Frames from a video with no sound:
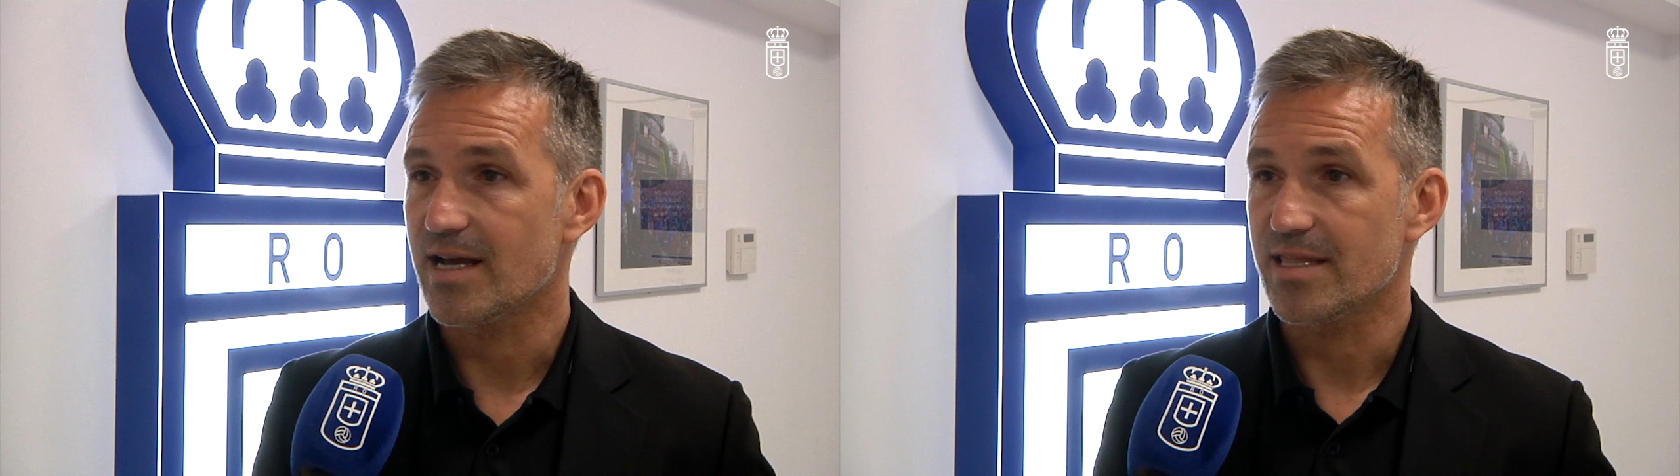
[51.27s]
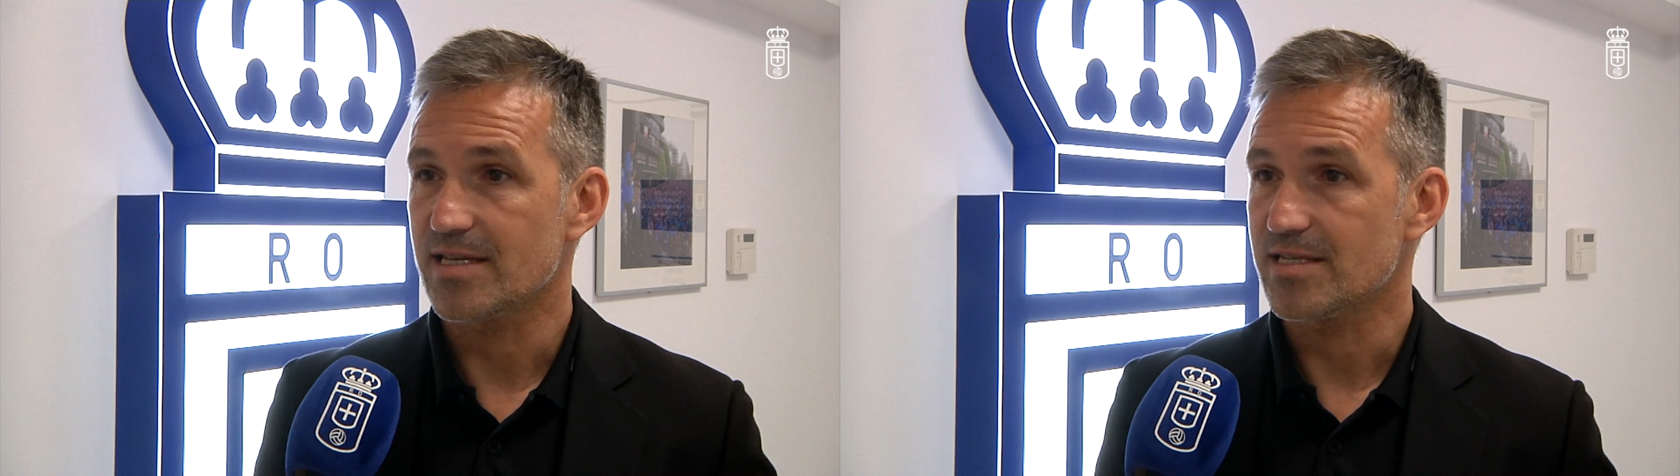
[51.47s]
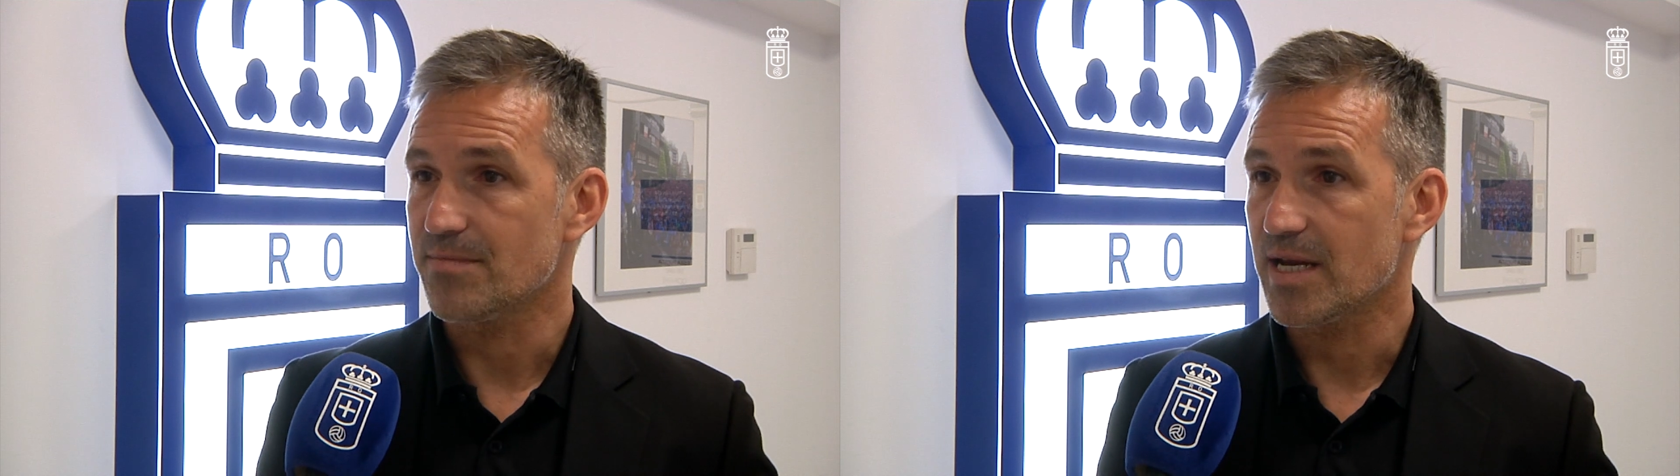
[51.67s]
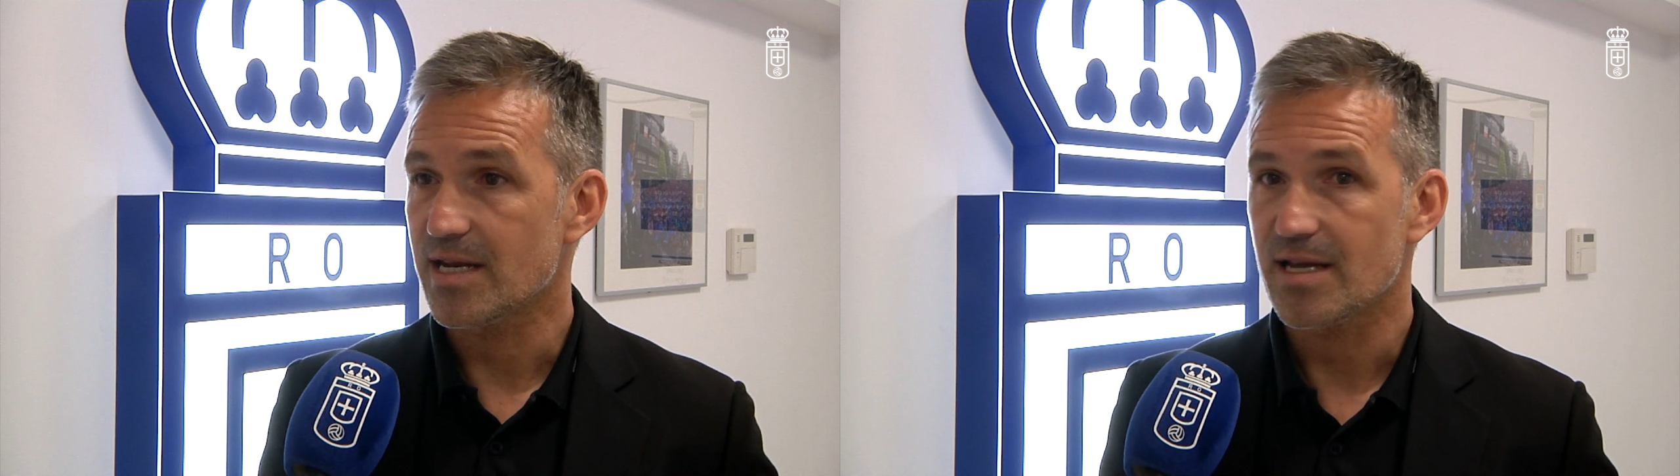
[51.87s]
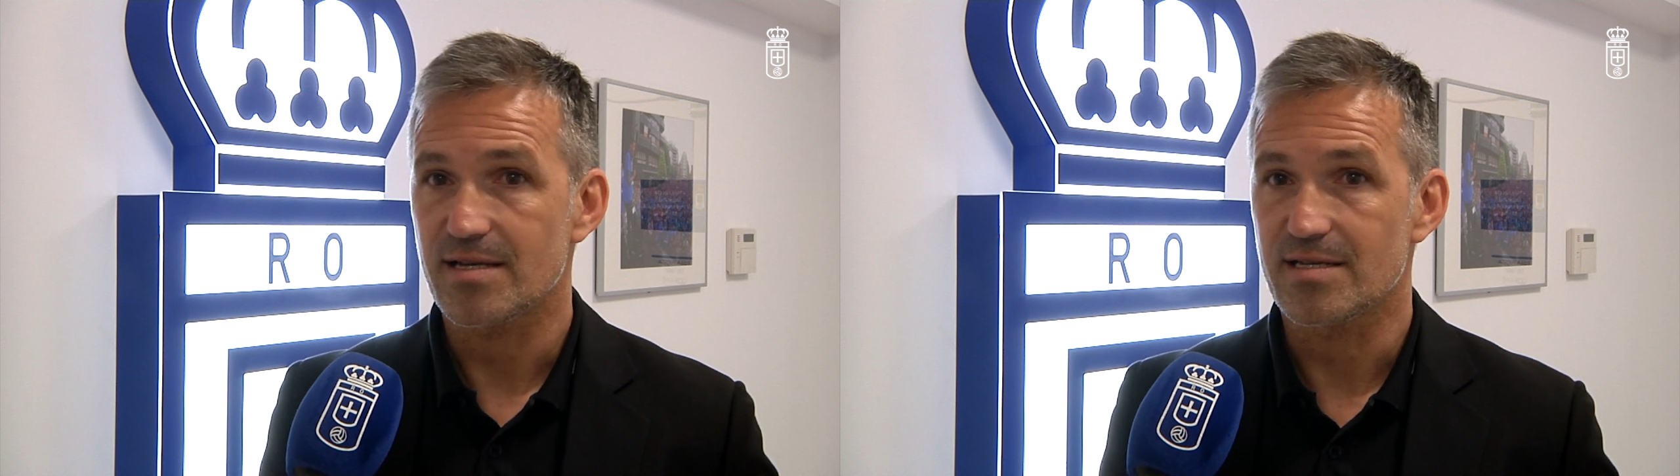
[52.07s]
cada
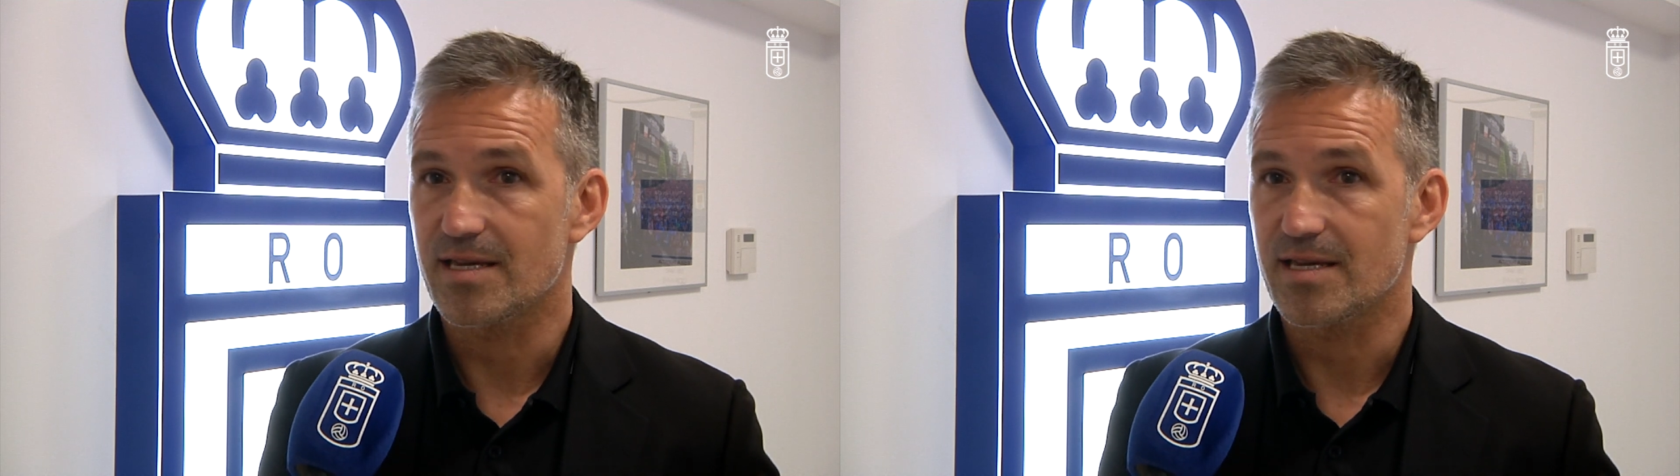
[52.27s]
semana,